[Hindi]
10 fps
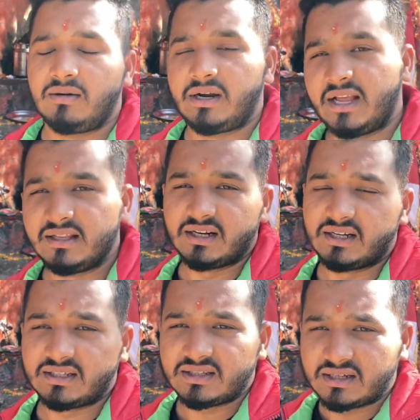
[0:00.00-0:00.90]

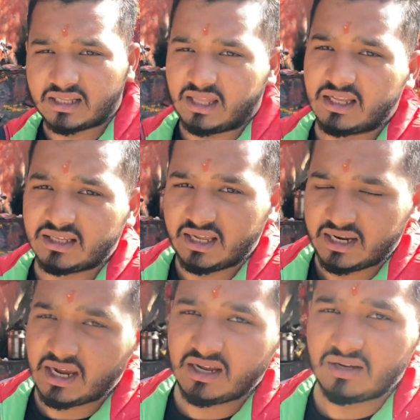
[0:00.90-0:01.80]
डेंजरस रहता है
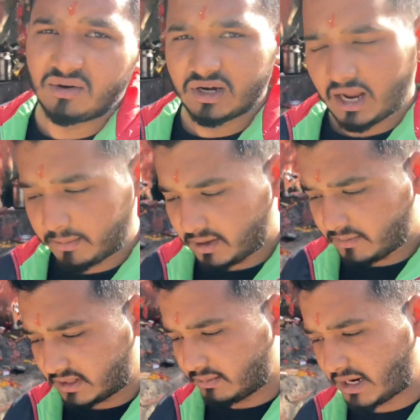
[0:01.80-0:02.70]
एरिया और यहाँ पे
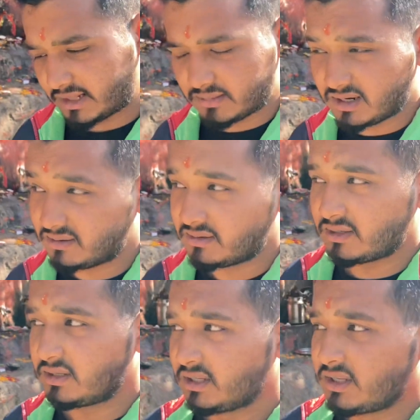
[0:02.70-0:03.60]
मतलब रात में ना
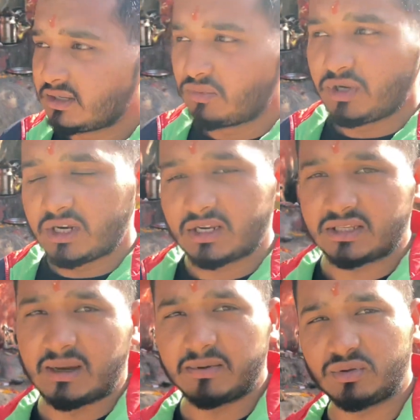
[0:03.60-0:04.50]
वही
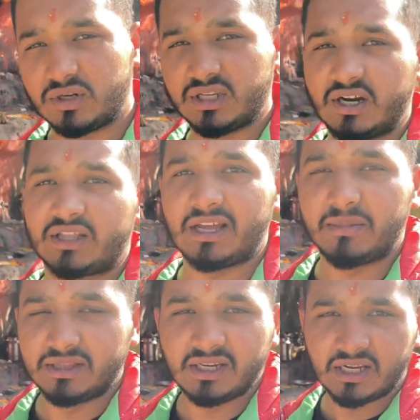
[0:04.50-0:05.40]
यहाँ पे सुरक्षा करता है
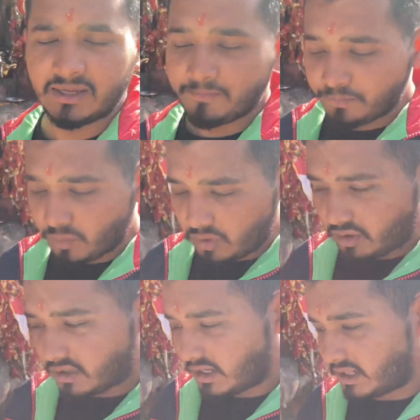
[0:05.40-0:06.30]
मंदिर की
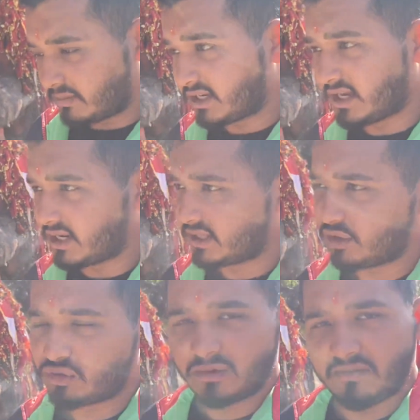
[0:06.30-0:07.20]
और रात भर यहीं रहता
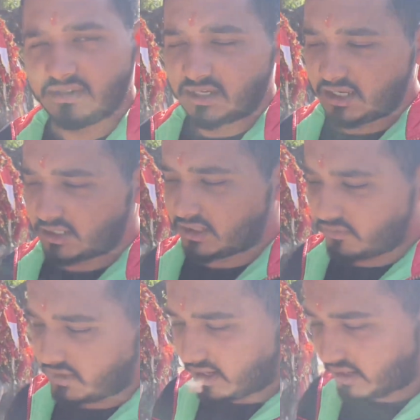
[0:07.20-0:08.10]
है और सुबह फिर चले जाता है तो
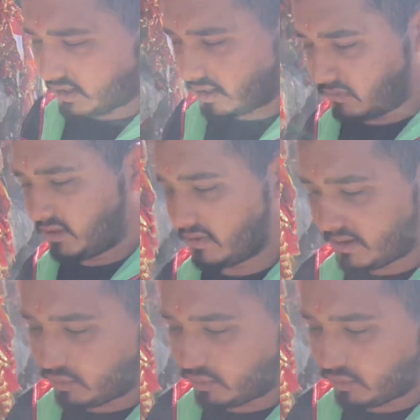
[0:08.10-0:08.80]
फिलहाल अभी मैं आप